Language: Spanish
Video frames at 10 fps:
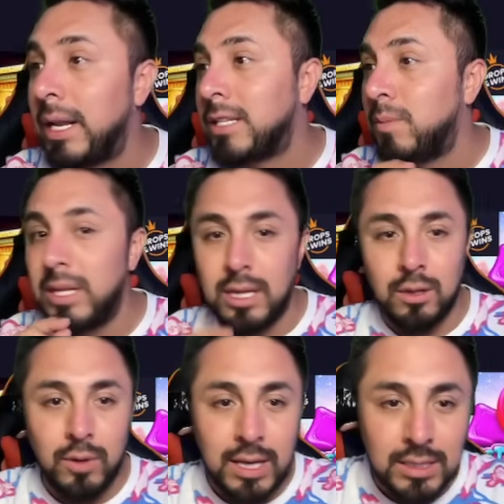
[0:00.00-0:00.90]
las
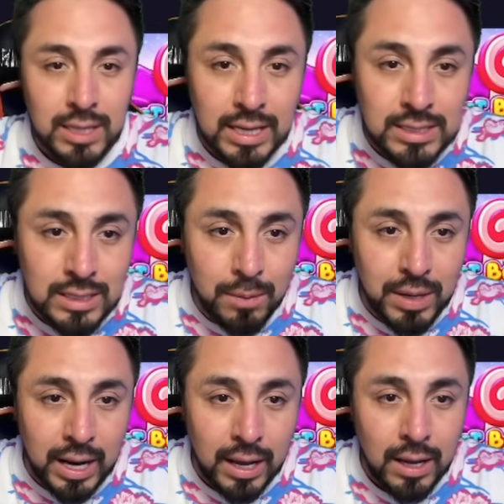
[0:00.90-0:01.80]
miniaturas, esta
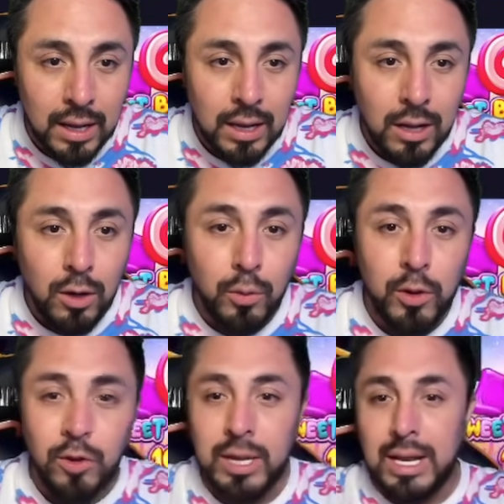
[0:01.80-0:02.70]
mera. Lo
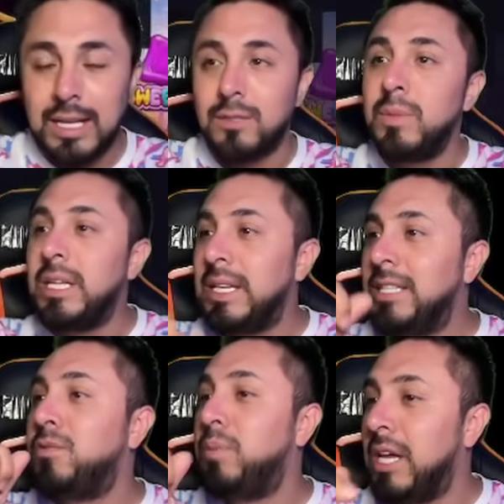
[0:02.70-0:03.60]
bueno que en las
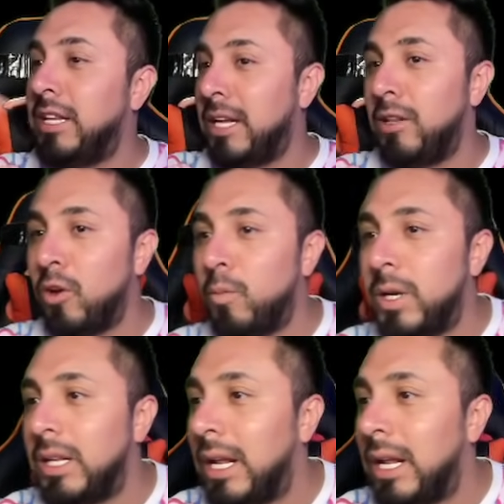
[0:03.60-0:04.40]
minis viene el nombre de